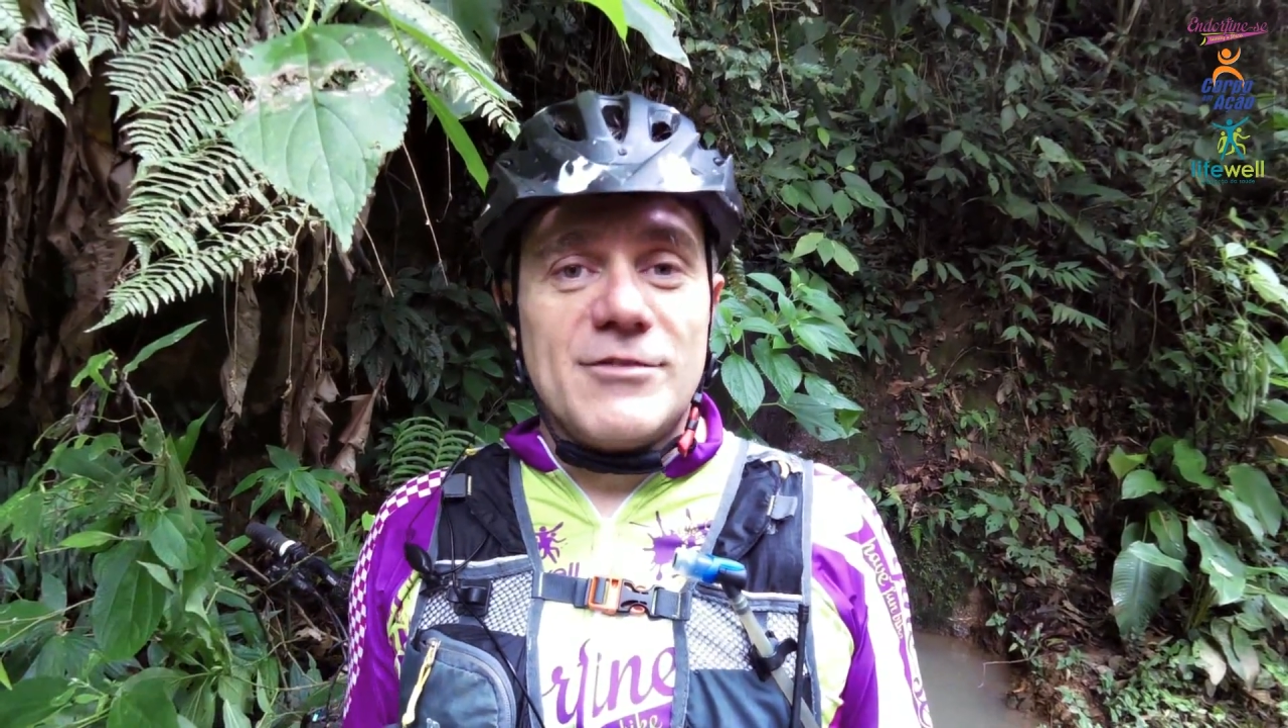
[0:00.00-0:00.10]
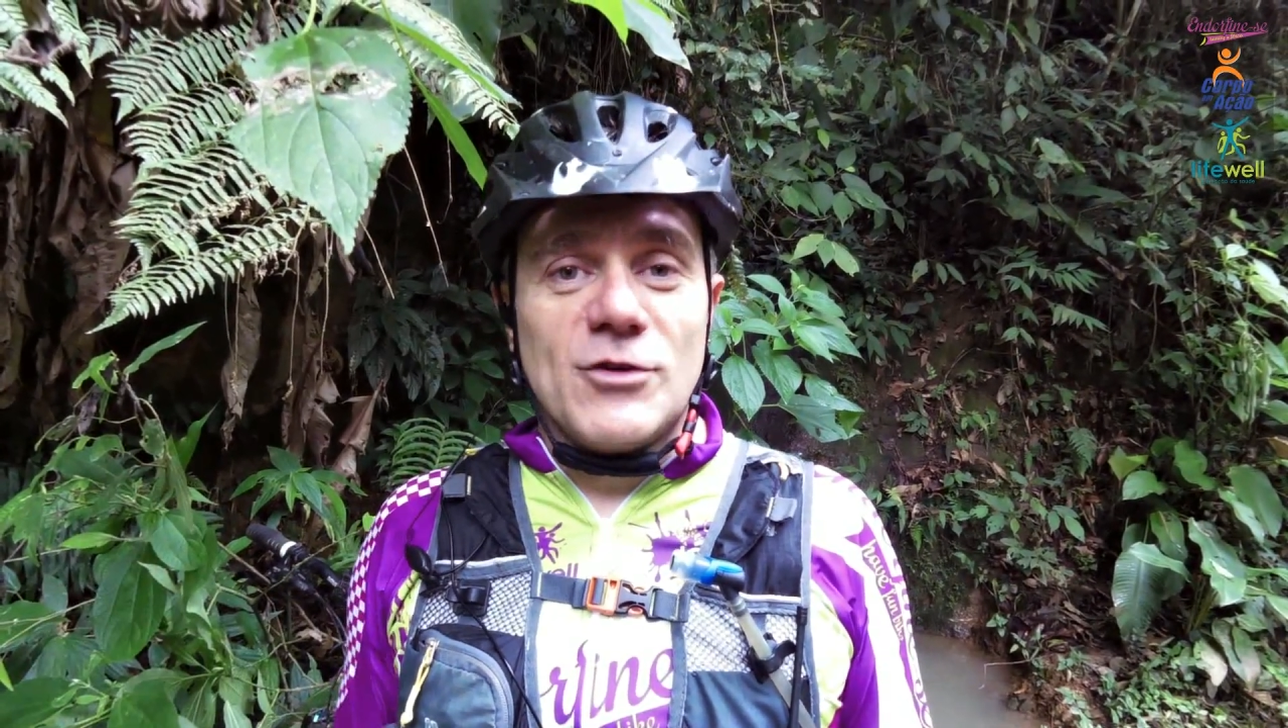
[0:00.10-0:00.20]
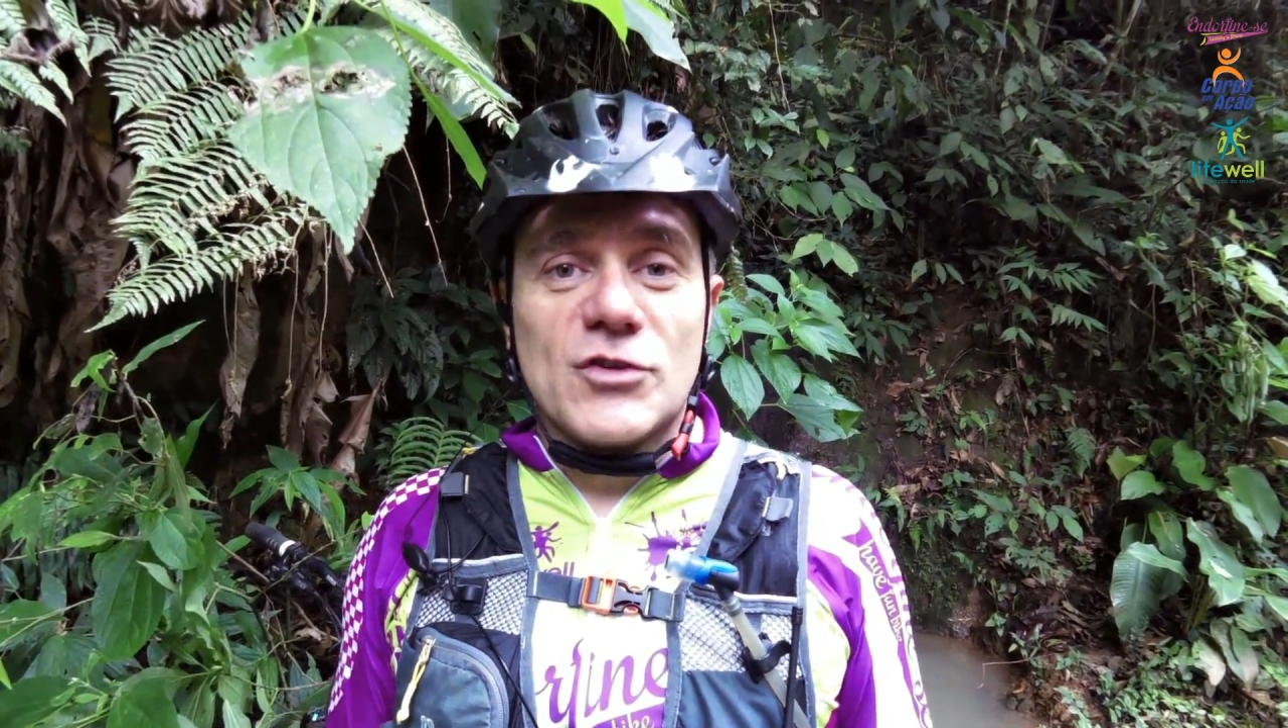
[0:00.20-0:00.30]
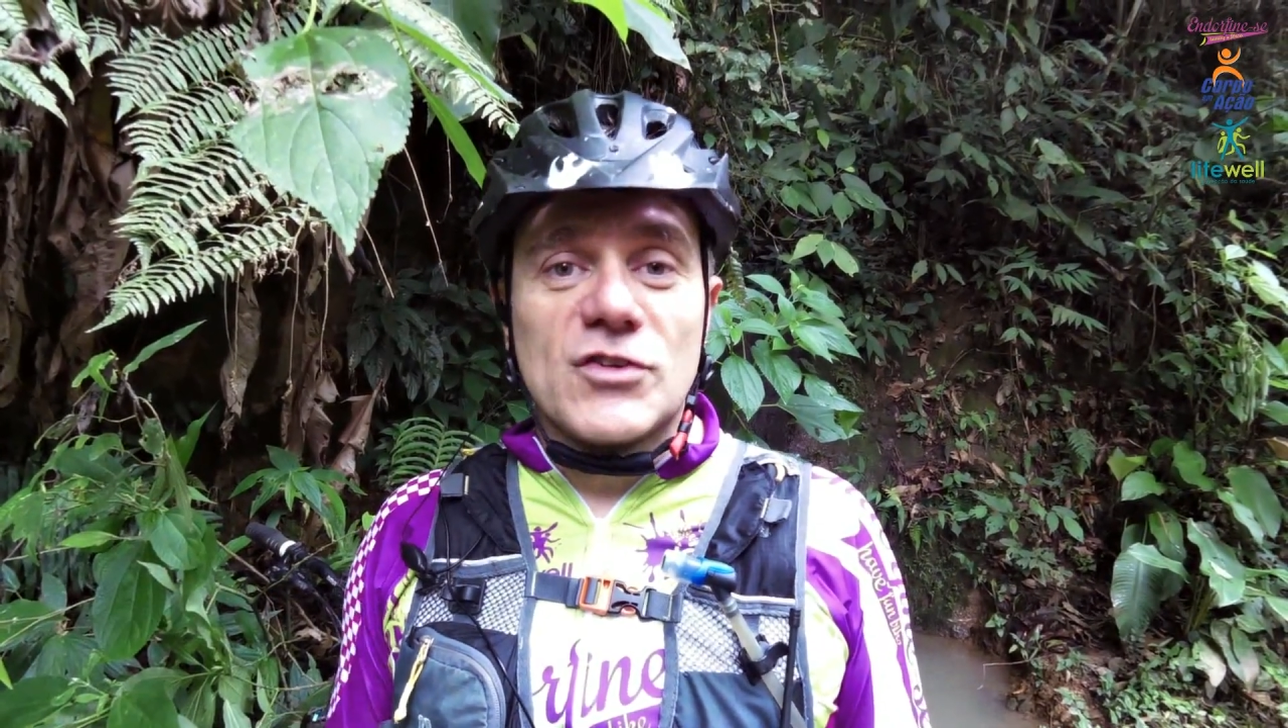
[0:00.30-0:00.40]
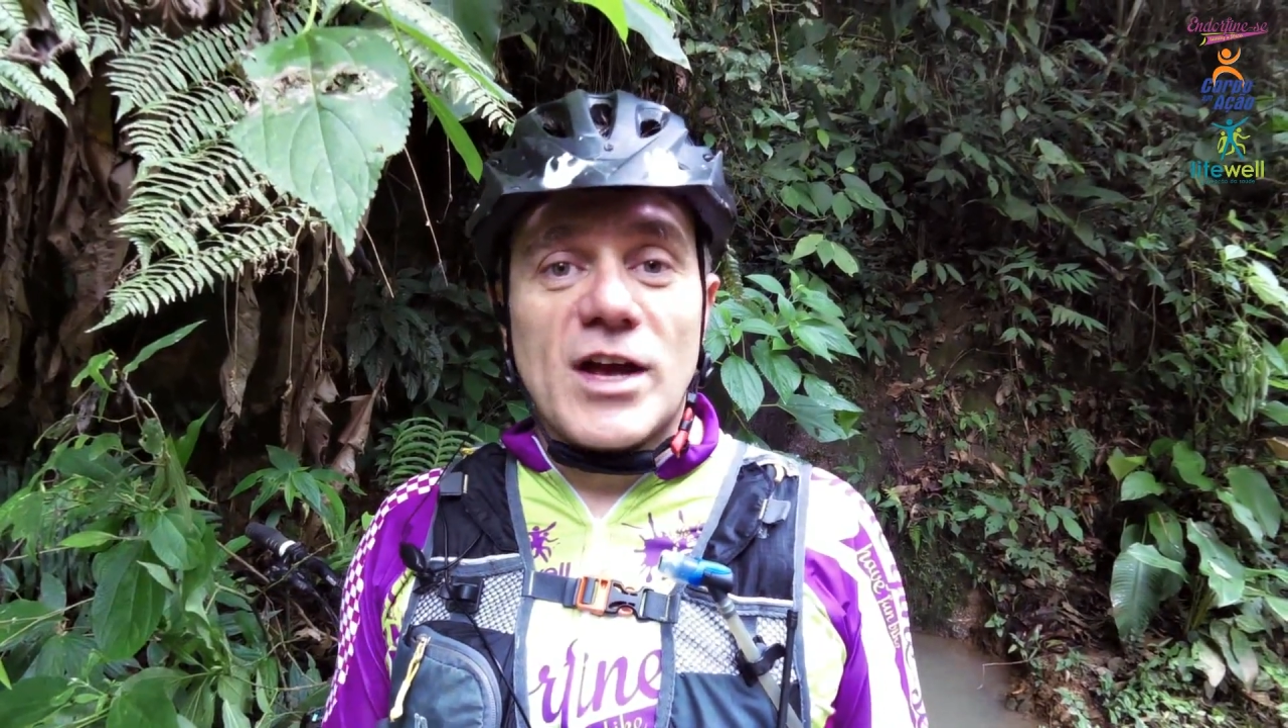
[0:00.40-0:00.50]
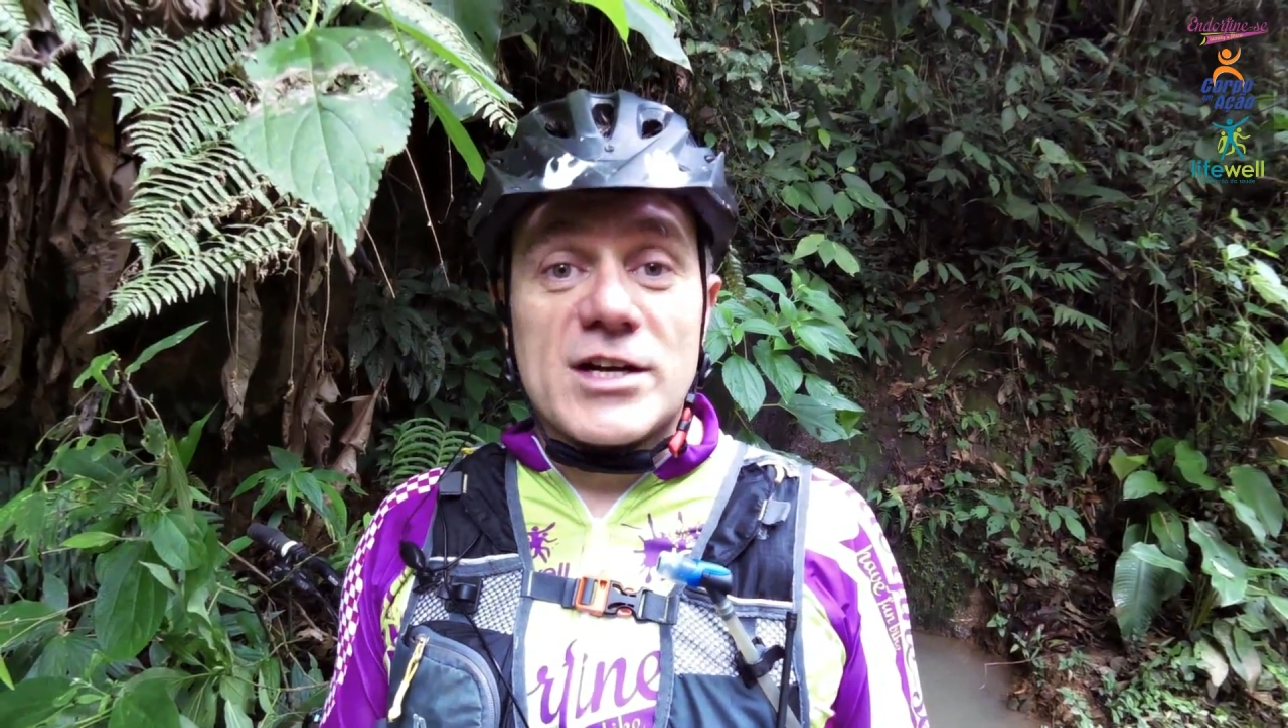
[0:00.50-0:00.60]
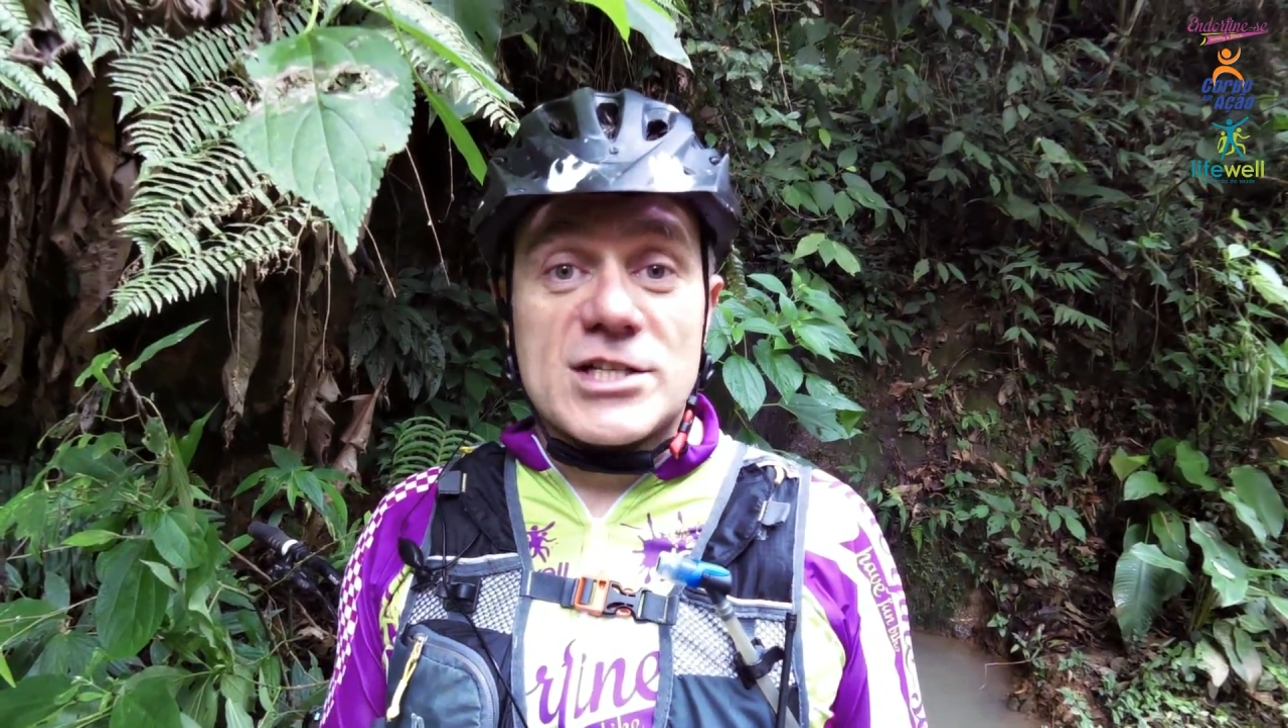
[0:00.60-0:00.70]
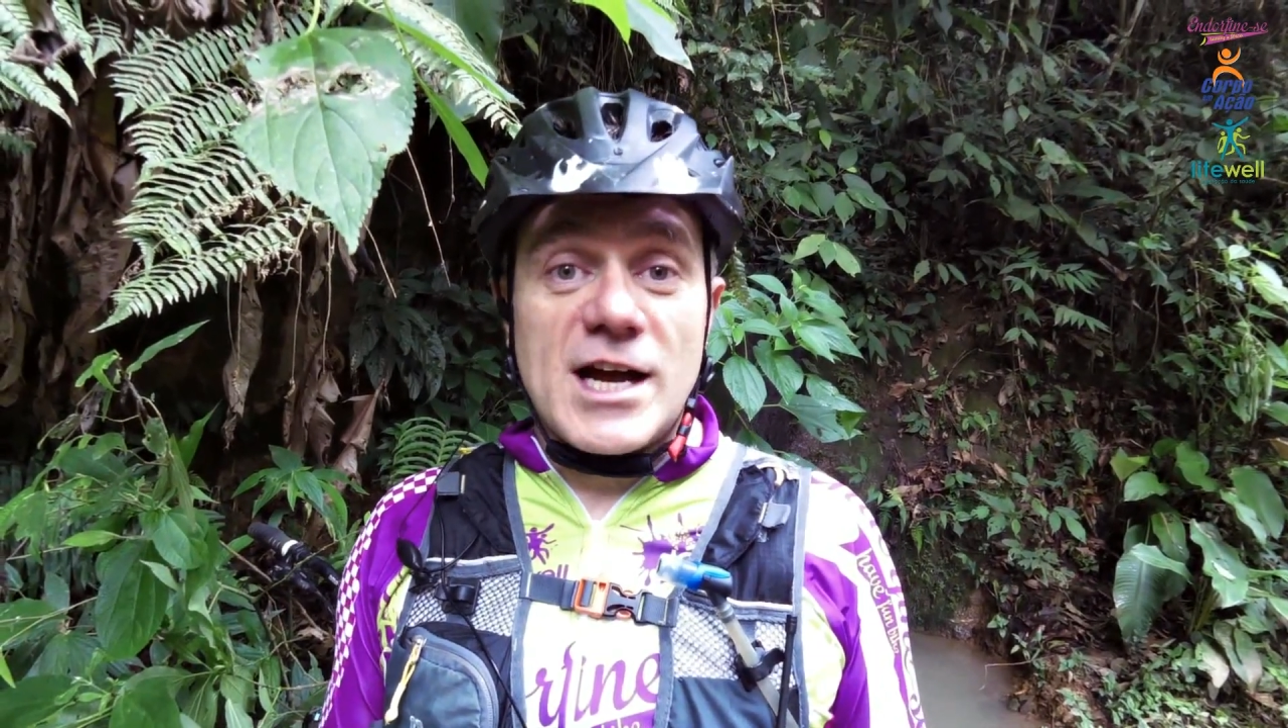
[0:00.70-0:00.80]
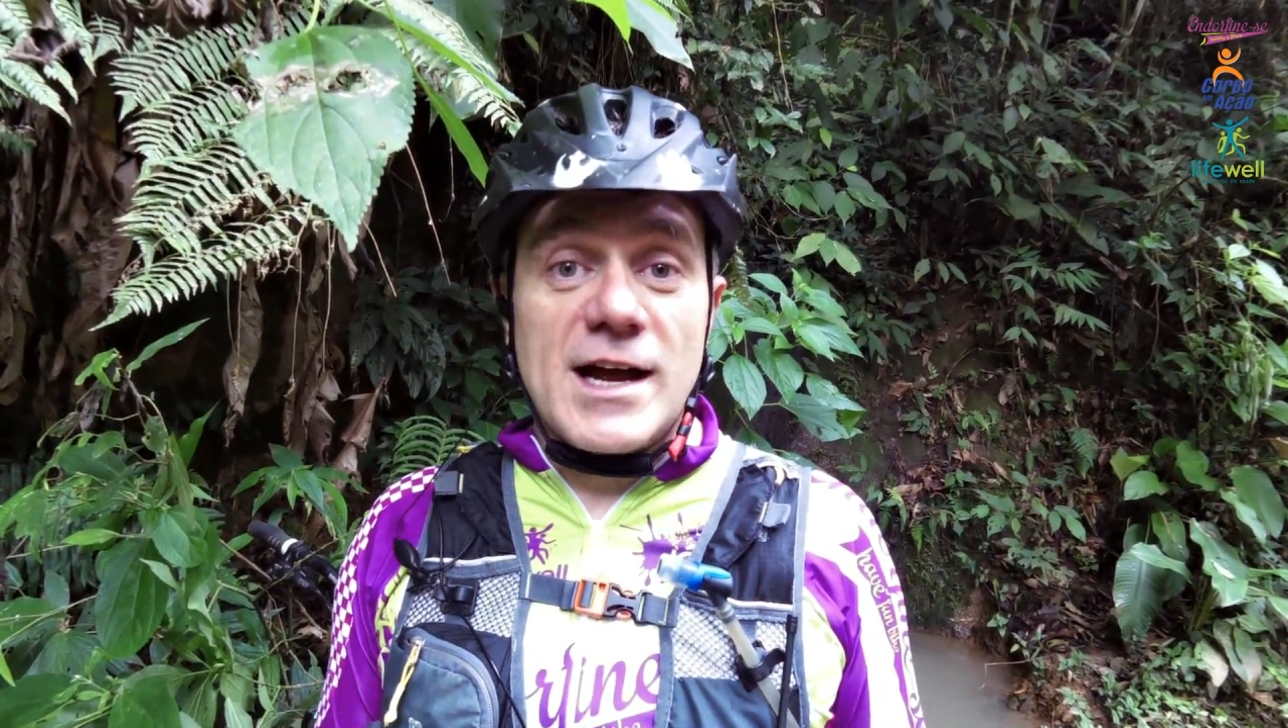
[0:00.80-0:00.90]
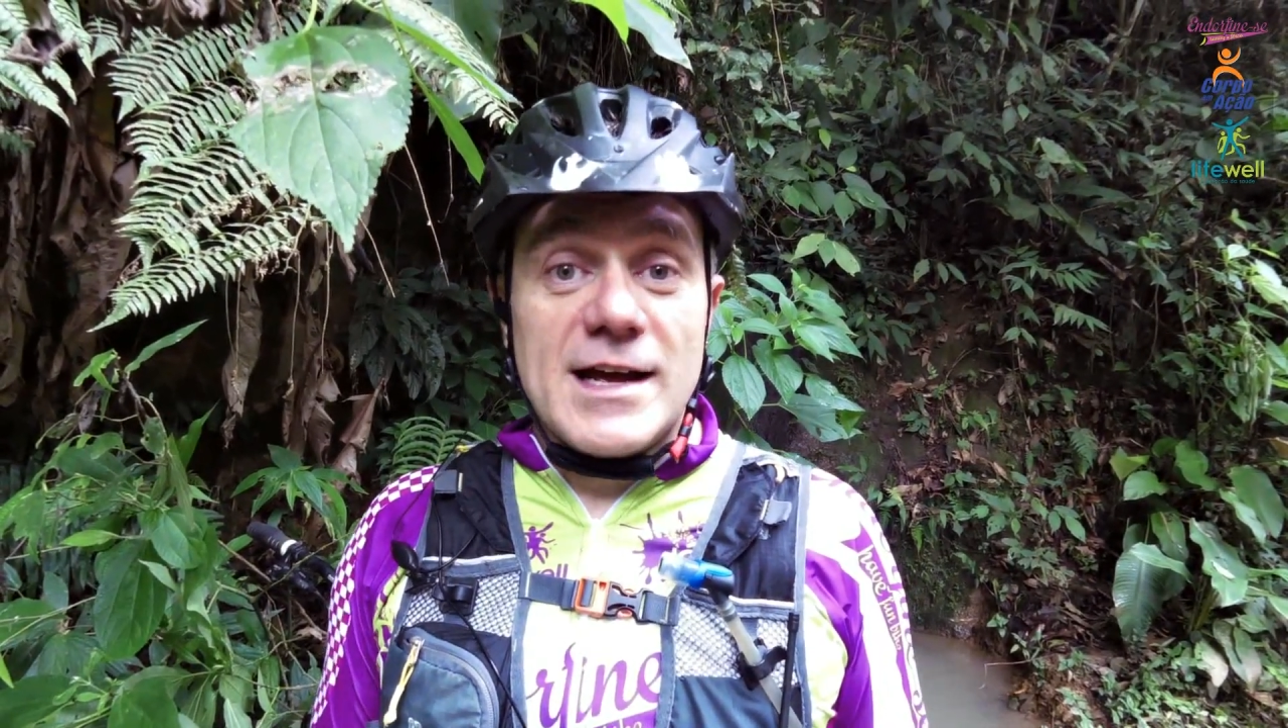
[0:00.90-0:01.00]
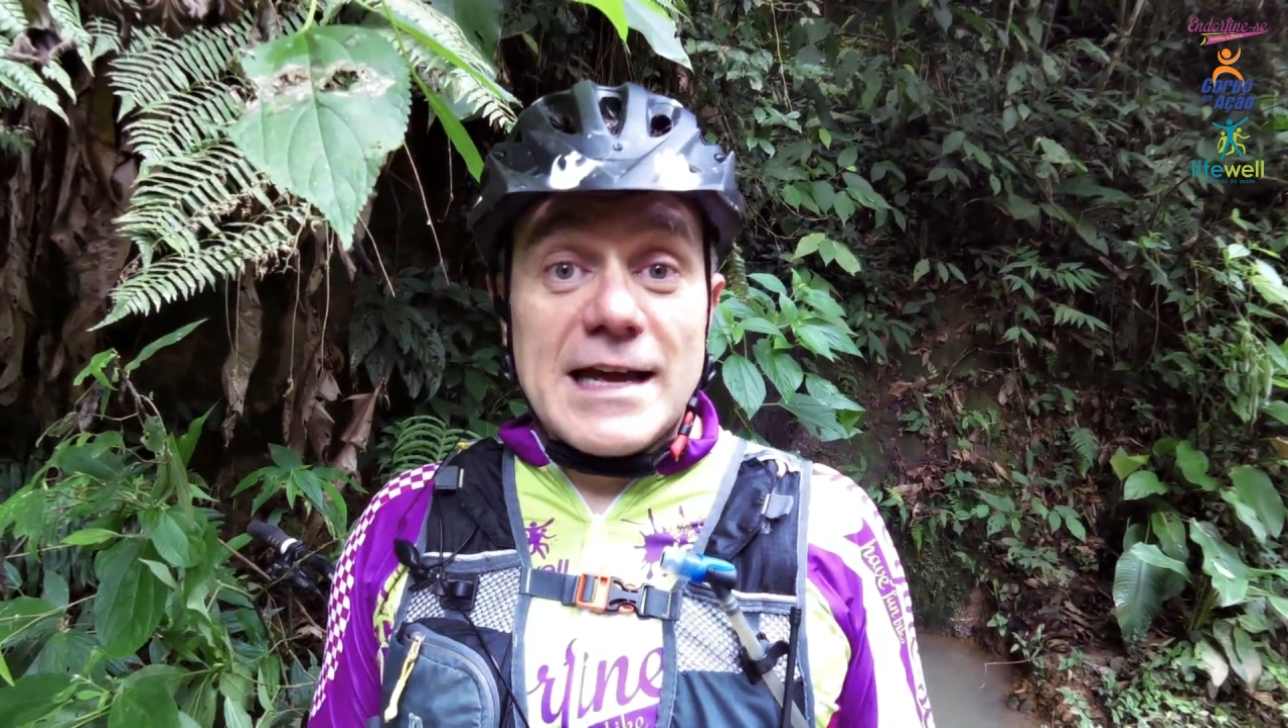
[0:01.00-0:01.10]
você achar